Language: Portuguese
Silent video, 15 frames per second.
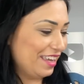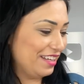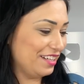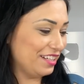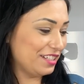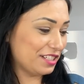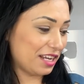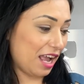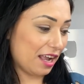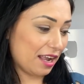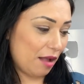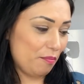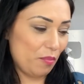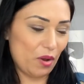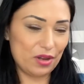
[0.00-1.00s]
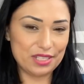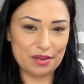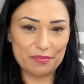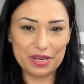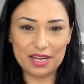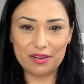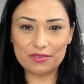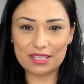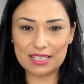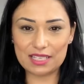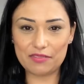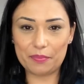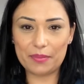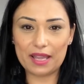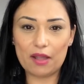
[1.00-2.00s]
a gente acabou de abrir, não sei se eu
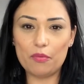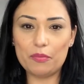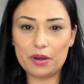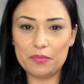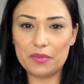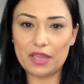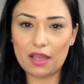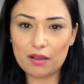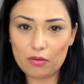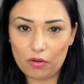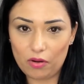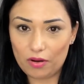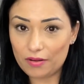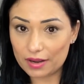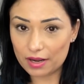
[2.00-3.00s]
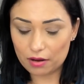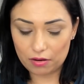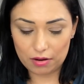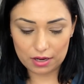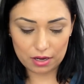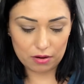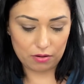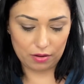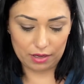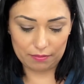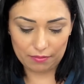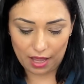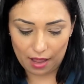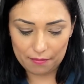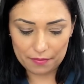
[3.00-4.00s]
vou pegar um pra mim agora, agora, agora,
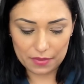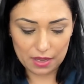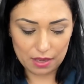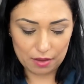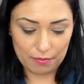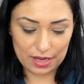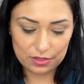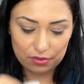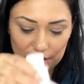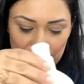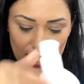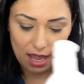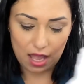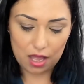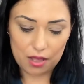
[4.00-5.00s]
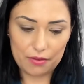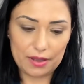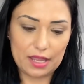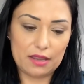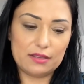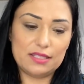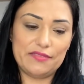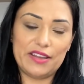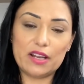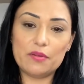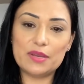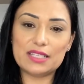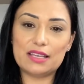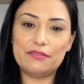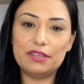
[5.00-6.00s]
tá? Mas o ideal é que você vai
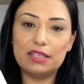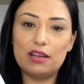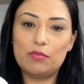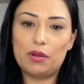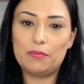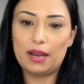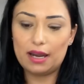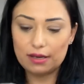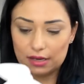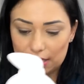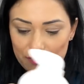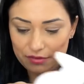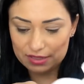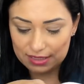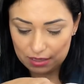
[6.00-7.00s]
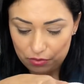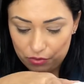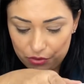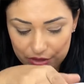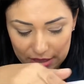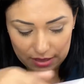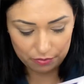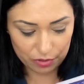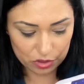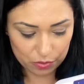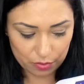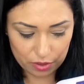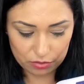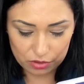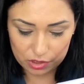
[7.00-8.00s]
começar a vender uma marca que você use também os
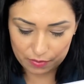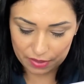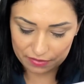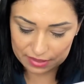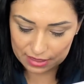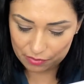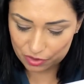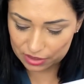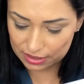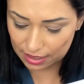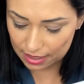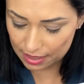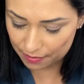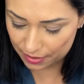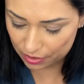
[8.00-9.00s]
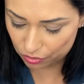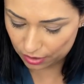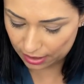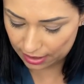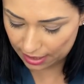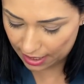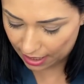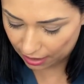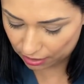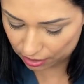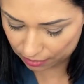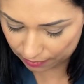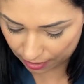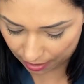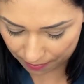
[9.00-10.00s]
produtos pra você mostrar aí pra sua
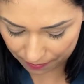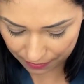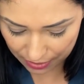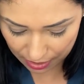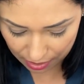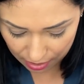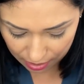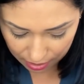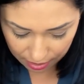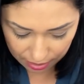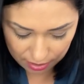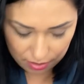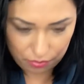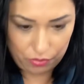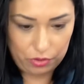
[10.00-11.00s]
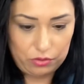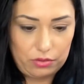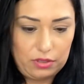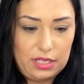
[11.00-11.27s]
cliente, tá? Cadê o outro